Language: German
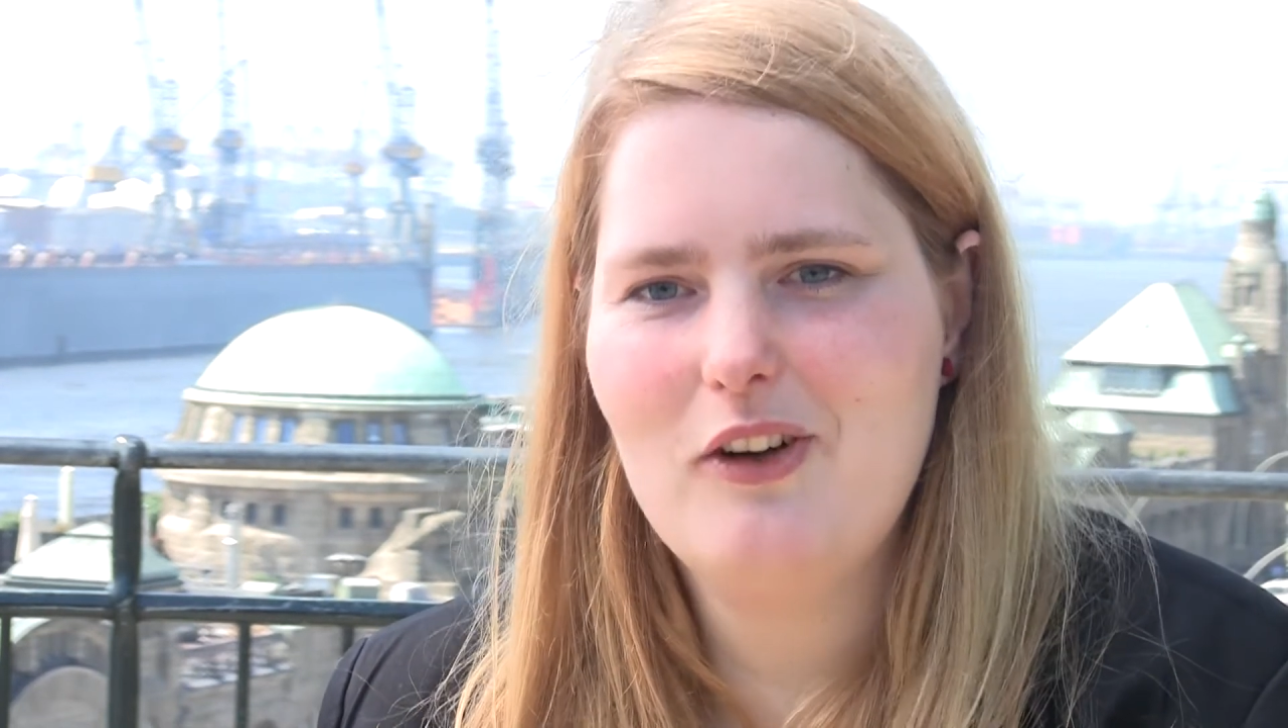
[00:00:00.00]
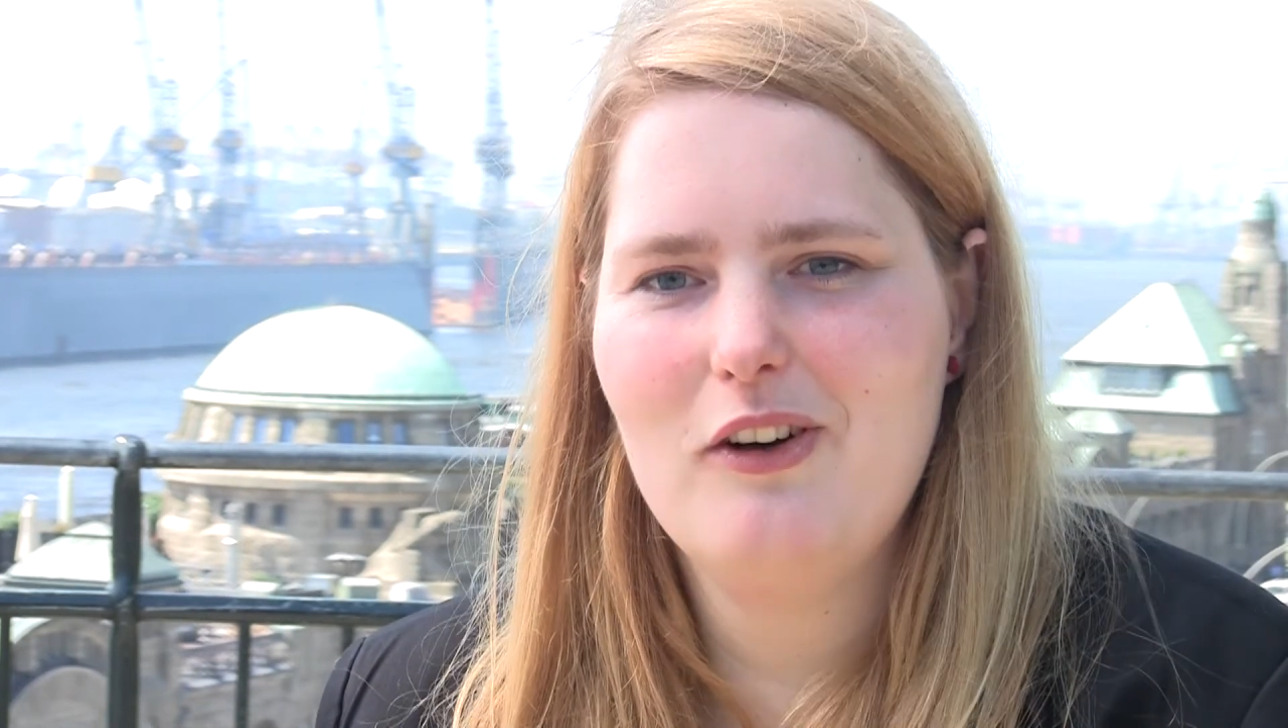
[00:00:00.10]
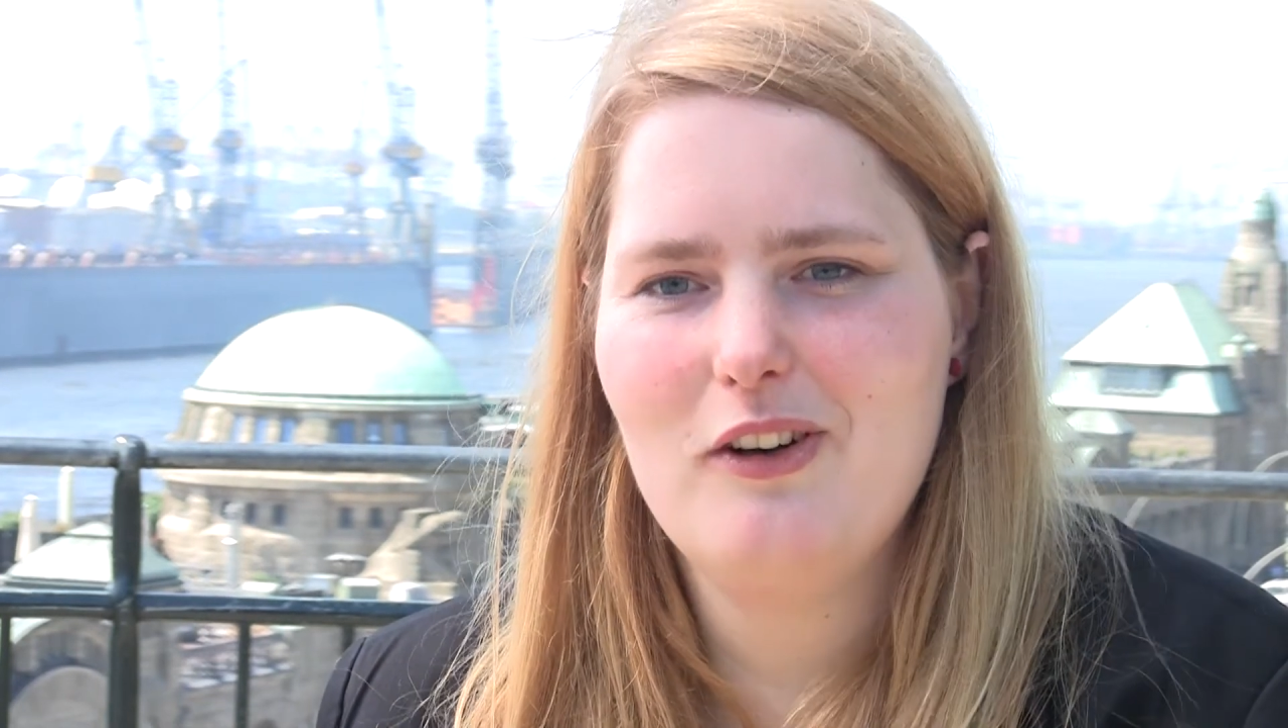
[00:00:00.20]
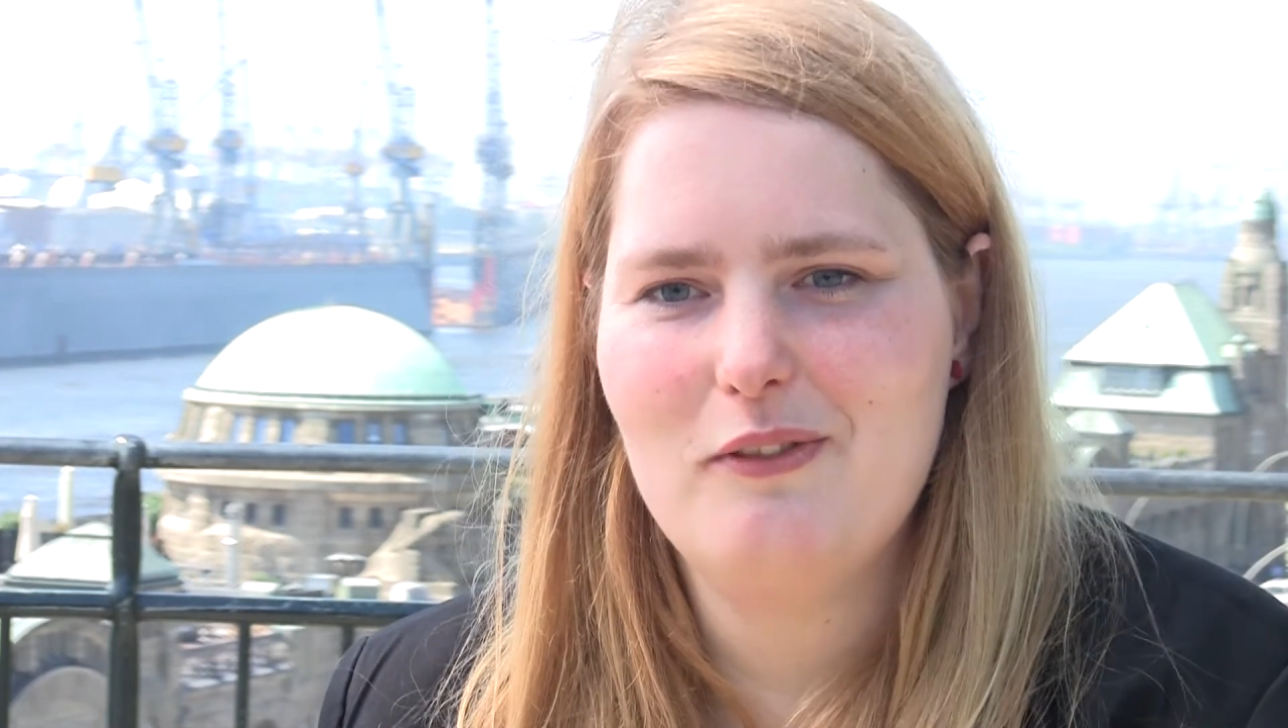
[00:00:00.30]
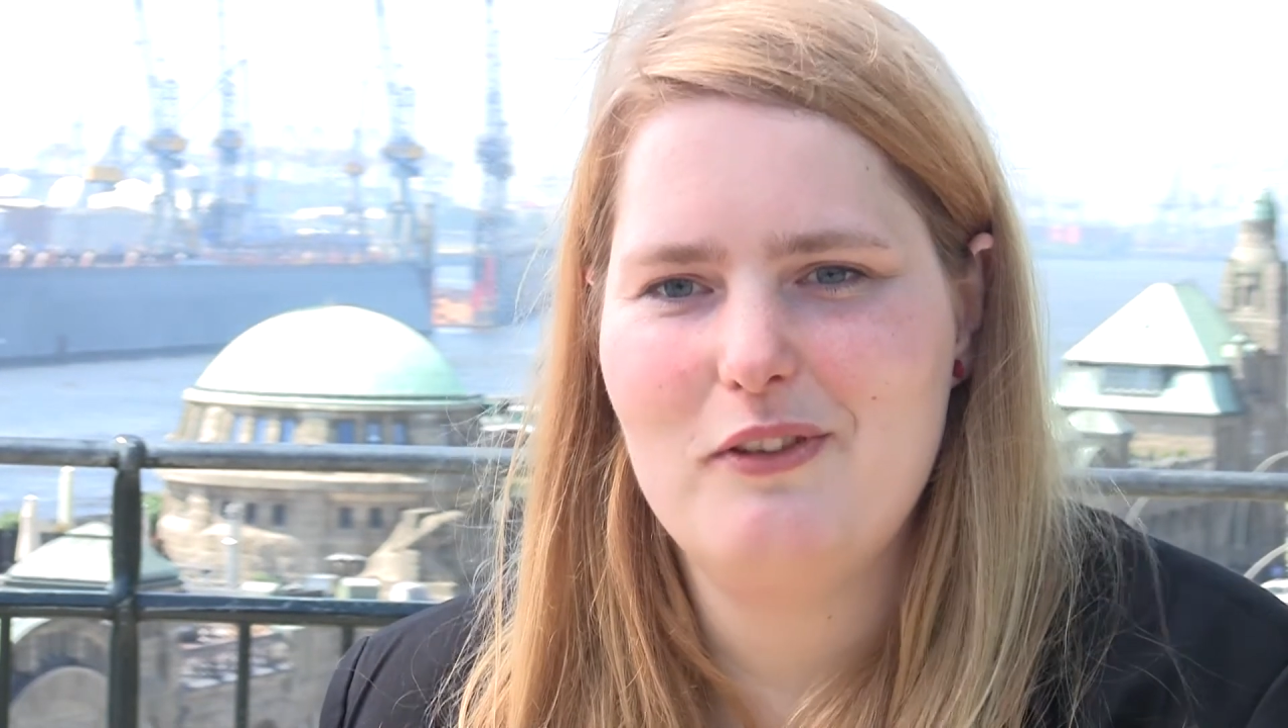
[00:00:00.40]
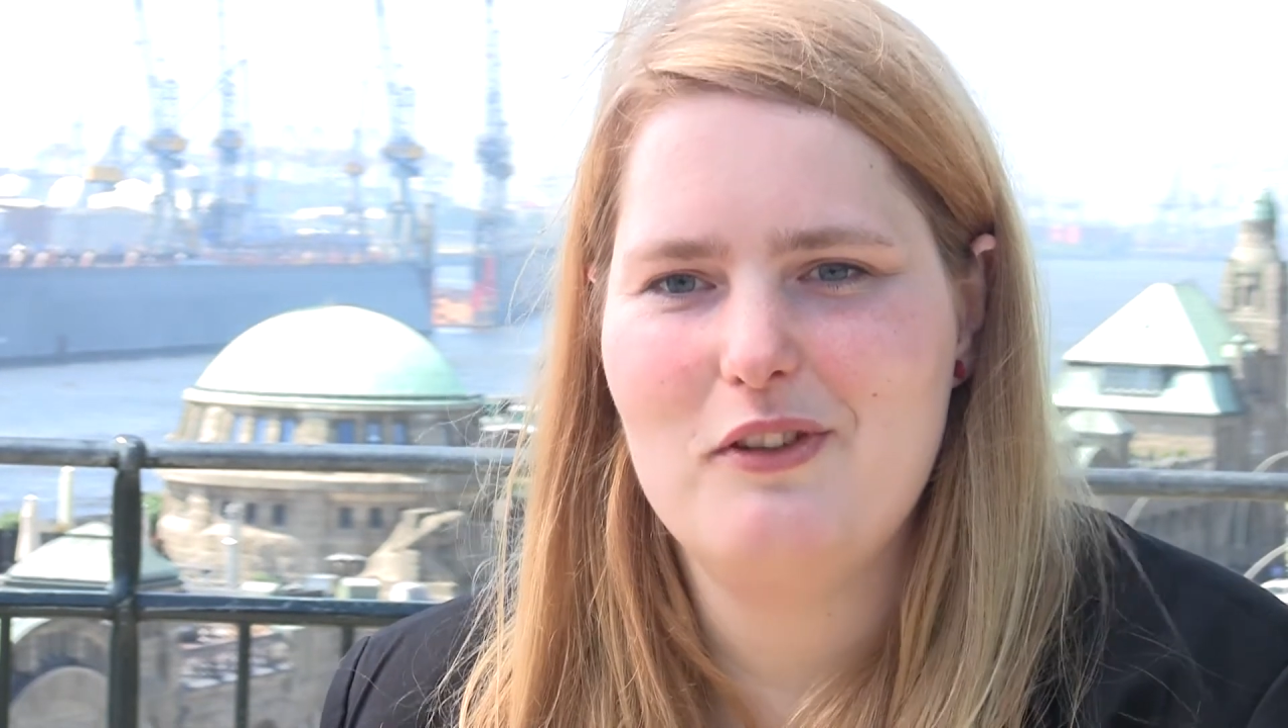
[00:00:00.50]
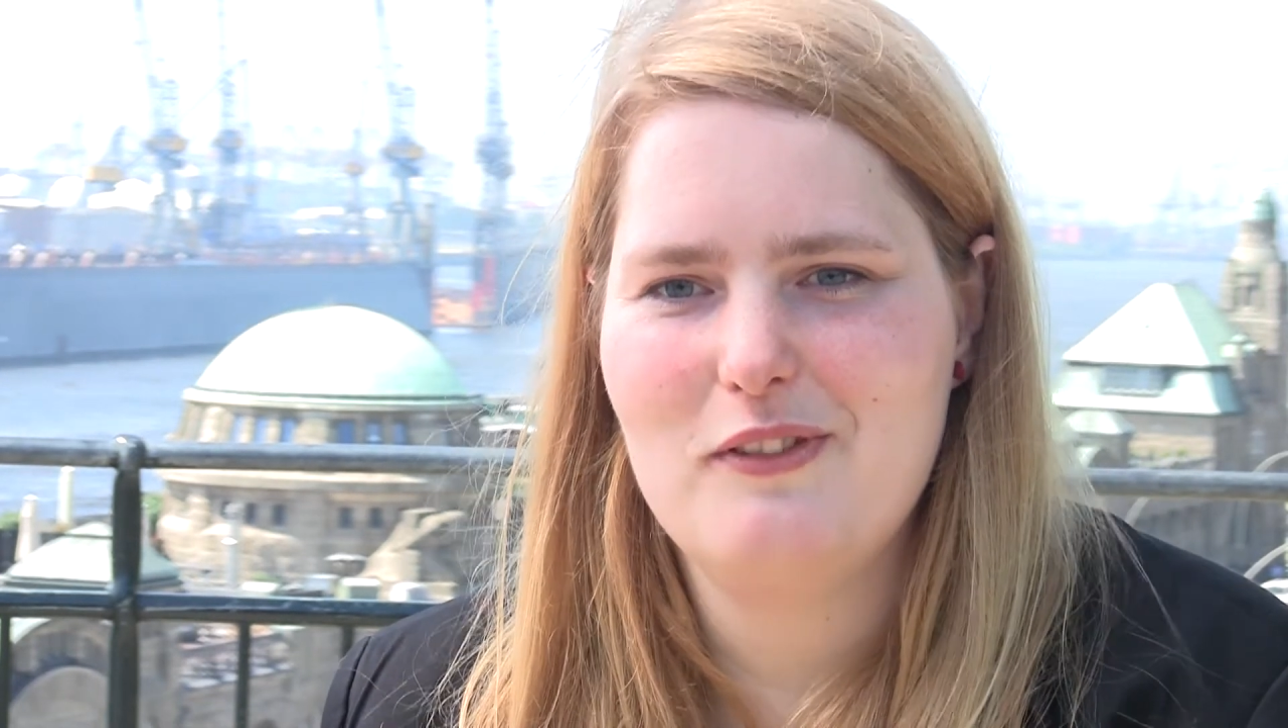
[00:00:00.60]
Kochlöffel